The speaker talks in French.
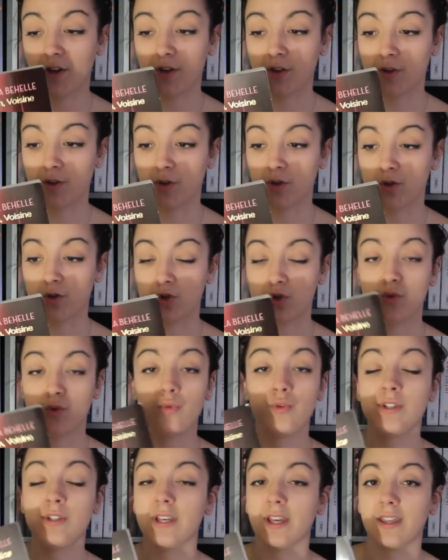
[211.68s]
Euh, je
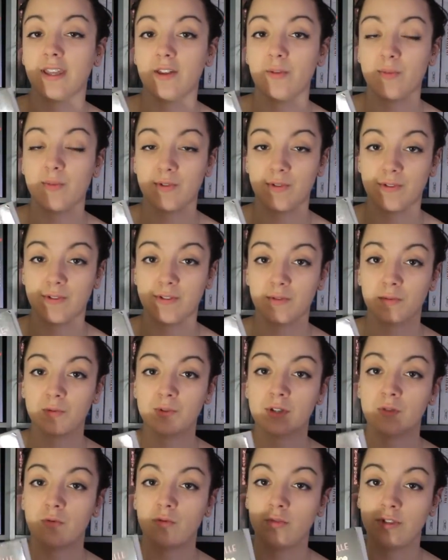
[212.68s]
vous dis rien parce que sinon
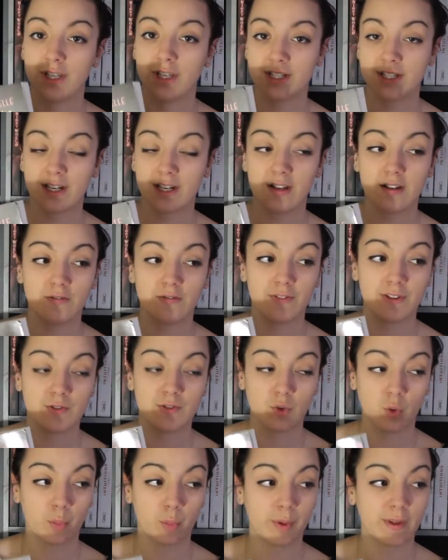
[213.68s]
ça vous gâcherait l'effet de
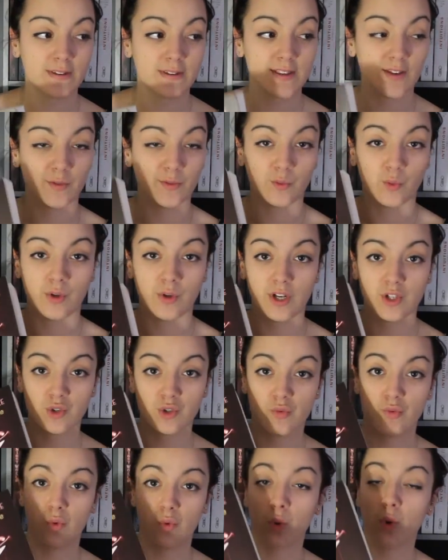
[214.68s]
surprise. En tout cas
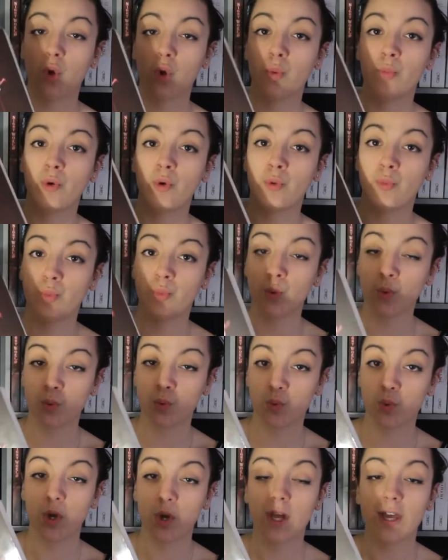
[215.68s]
je vous le recommande
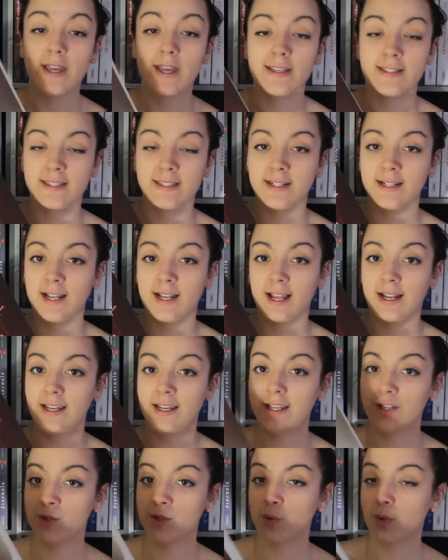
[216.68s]
beaucoup. C'est de la
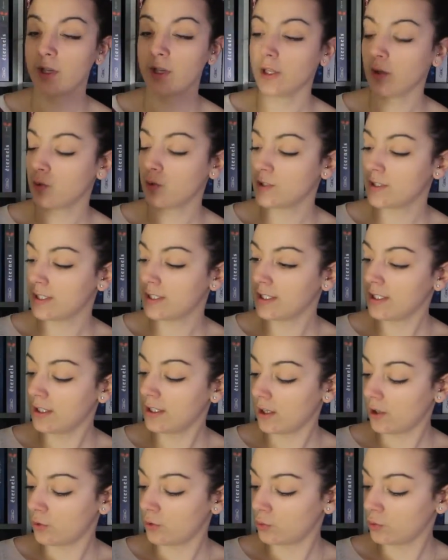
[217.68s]
lecture
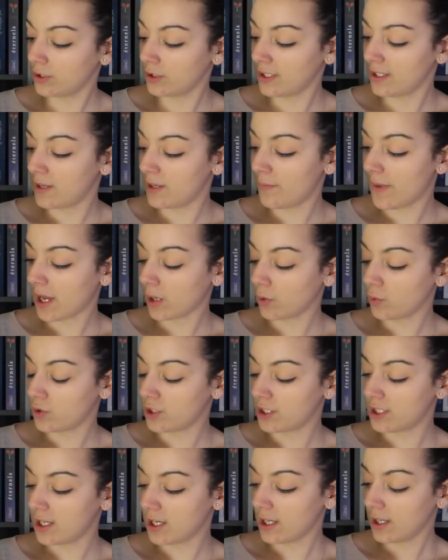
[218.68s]
érotique donc il est paru
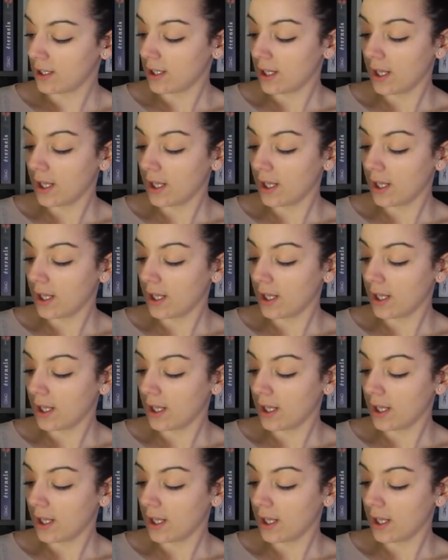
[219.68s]
chez